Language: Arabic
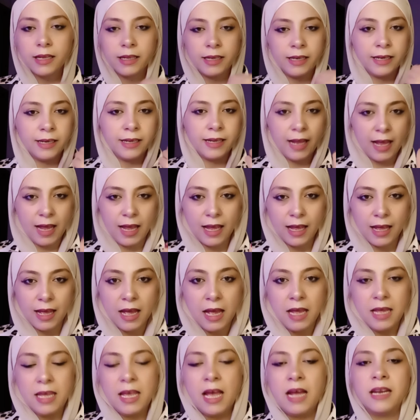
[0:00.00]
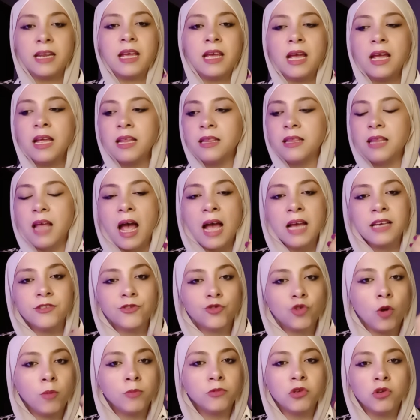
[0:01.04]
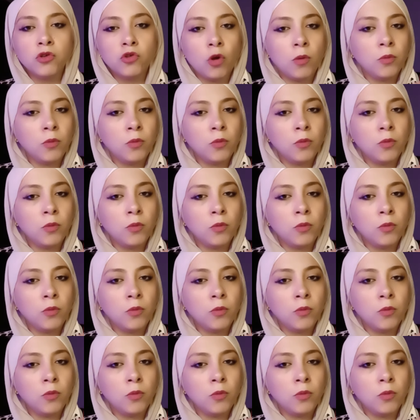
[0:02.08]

لله يعني انت عايز تعبد اللي